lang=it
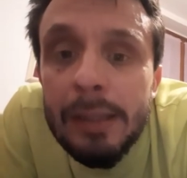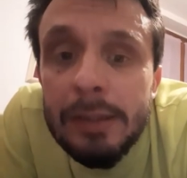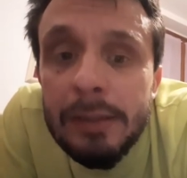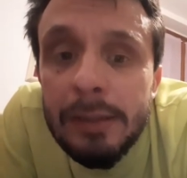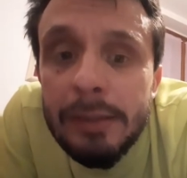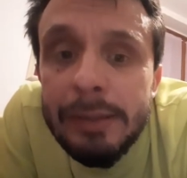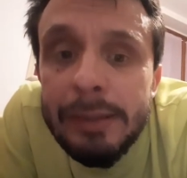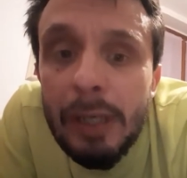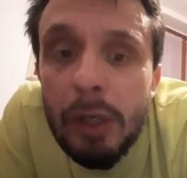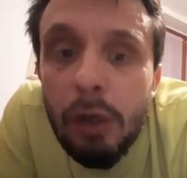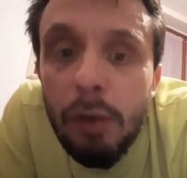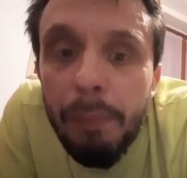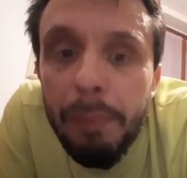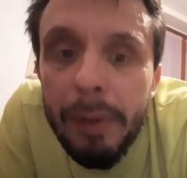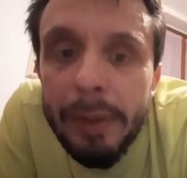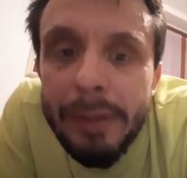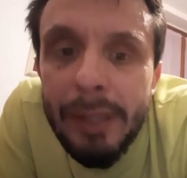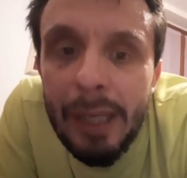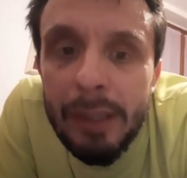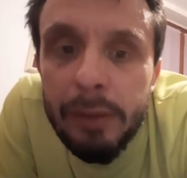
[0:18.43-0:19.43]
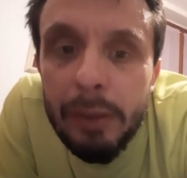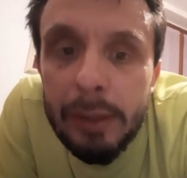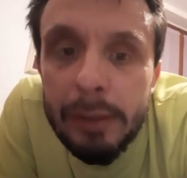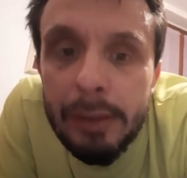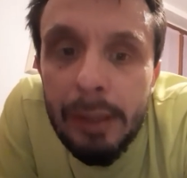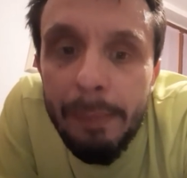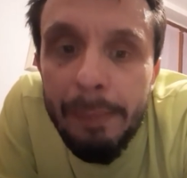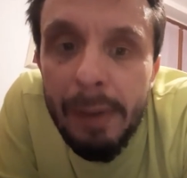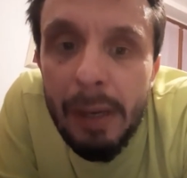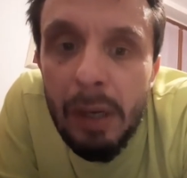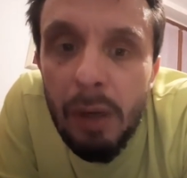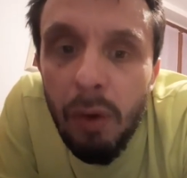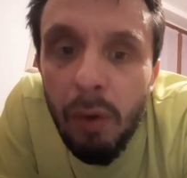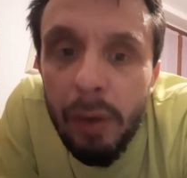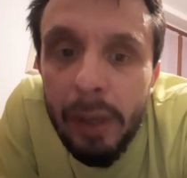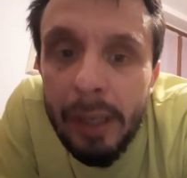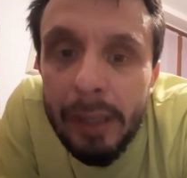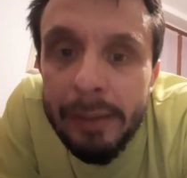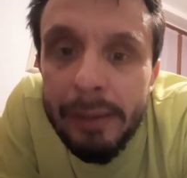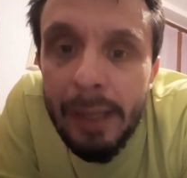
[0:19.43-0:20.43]
si è completato il
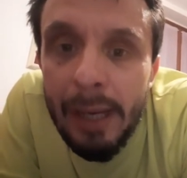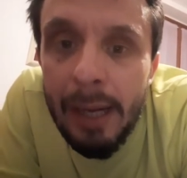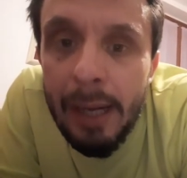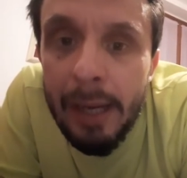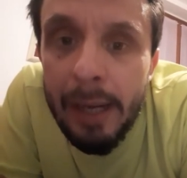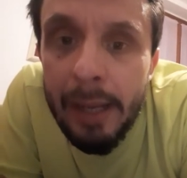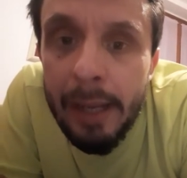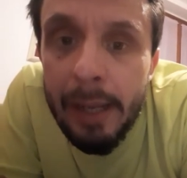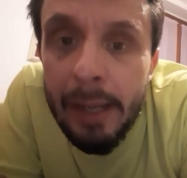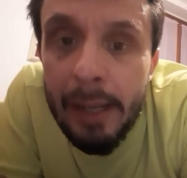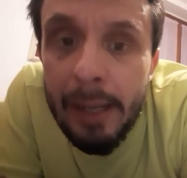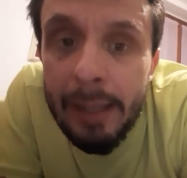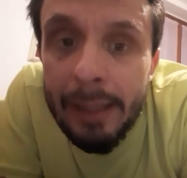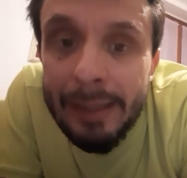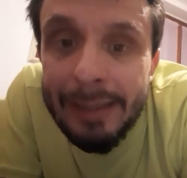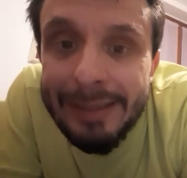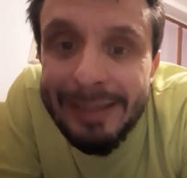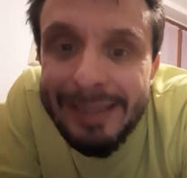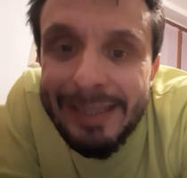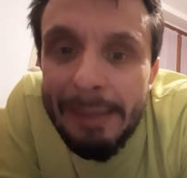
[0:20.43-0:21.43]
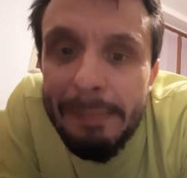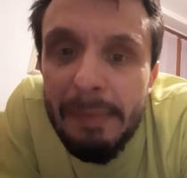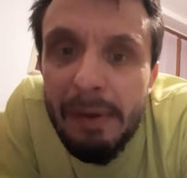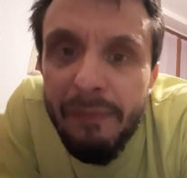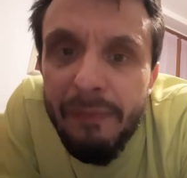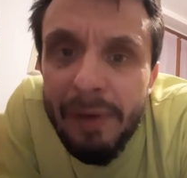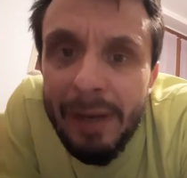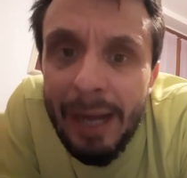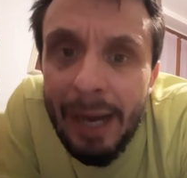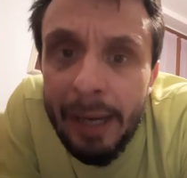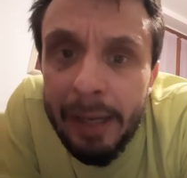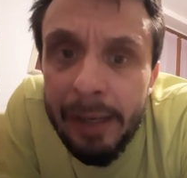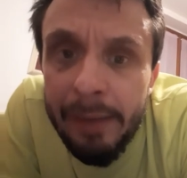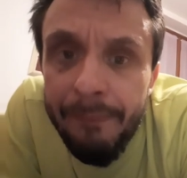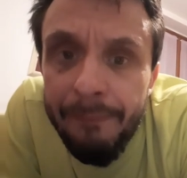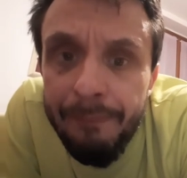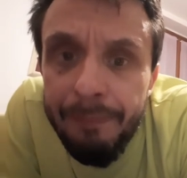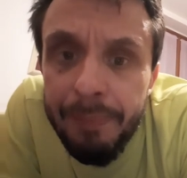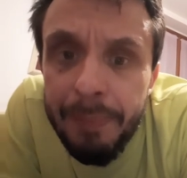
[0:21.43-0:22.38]
tabellone delle semifinali